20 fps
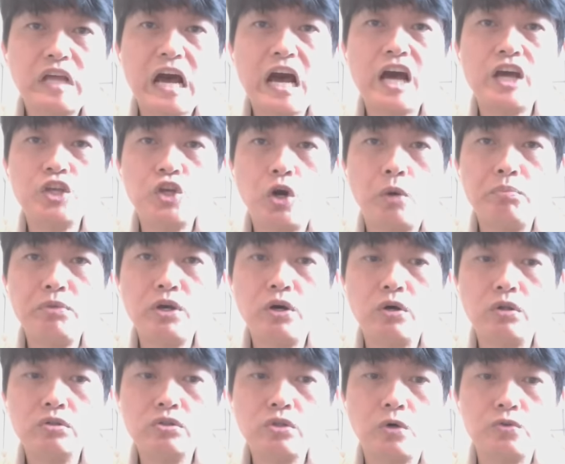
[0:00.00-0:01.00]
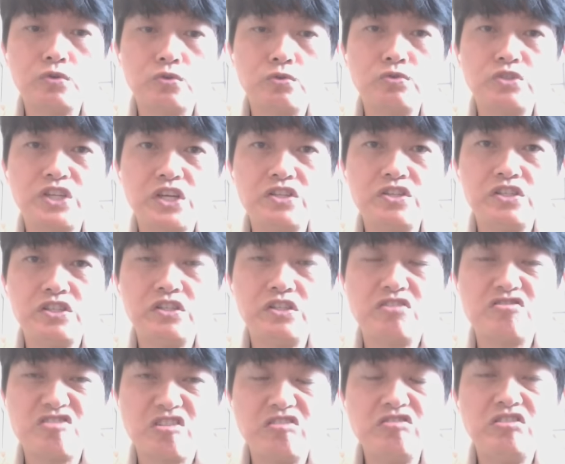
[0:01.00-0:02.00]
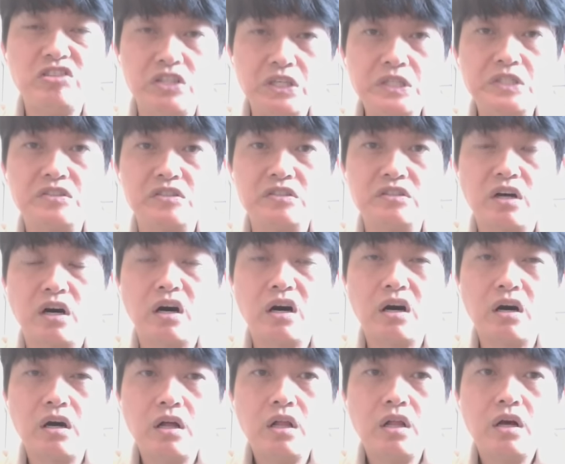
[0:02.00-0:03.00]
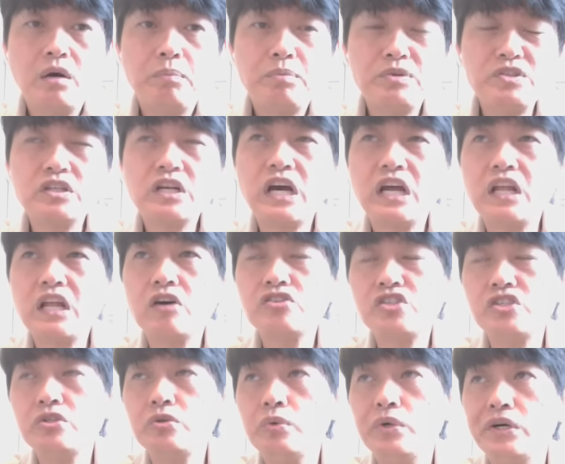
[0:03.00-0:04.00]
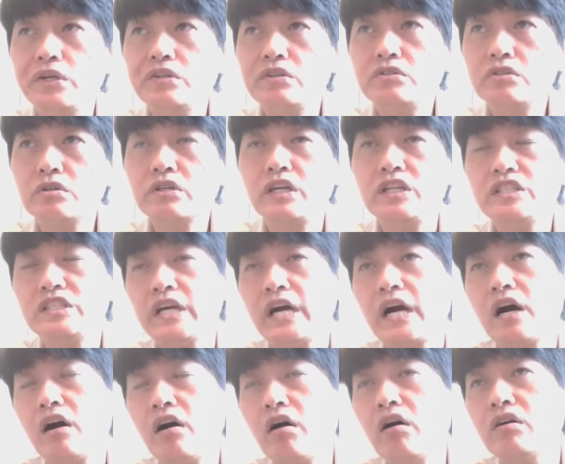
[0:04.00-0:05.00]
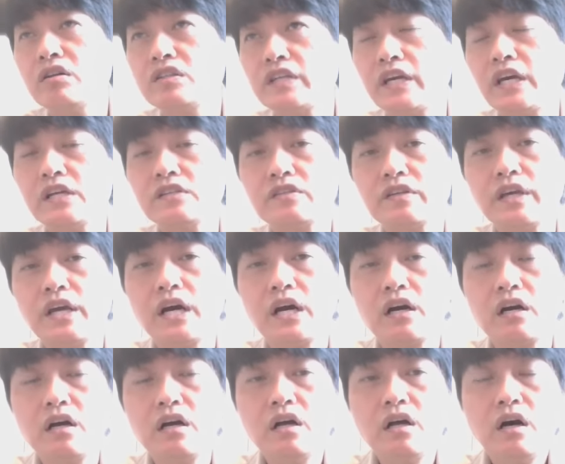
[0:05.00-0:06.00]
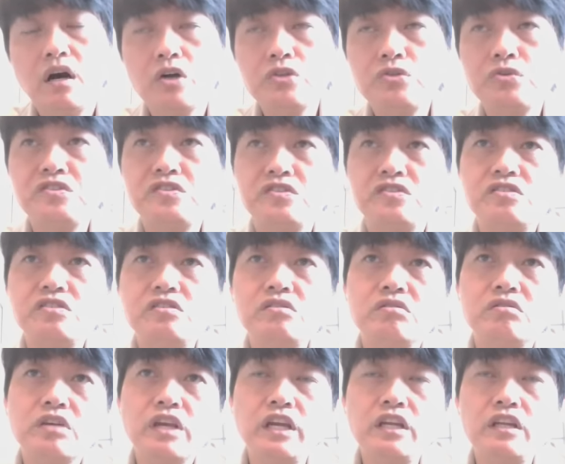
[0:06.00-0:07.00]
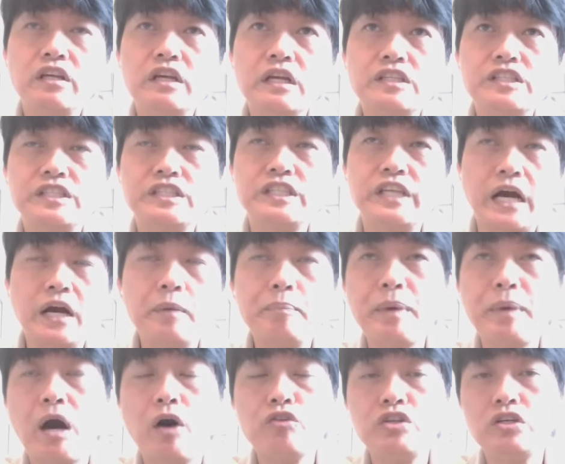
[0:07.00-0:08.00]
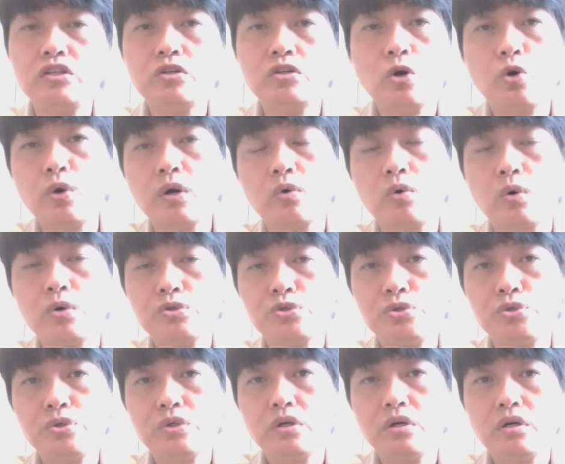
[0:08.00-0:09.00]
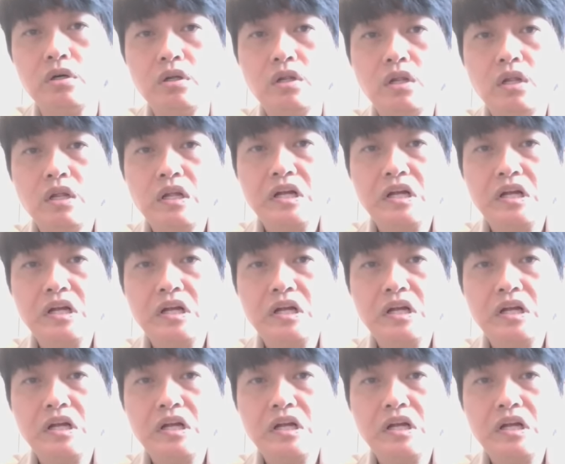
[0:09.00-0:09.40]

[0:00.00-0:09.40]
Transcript: 他有没有洞烛先机的真底子哦，不是看到新闻就跟你讲哦怎样怎样，我就只是跟你整个标题就混过去了。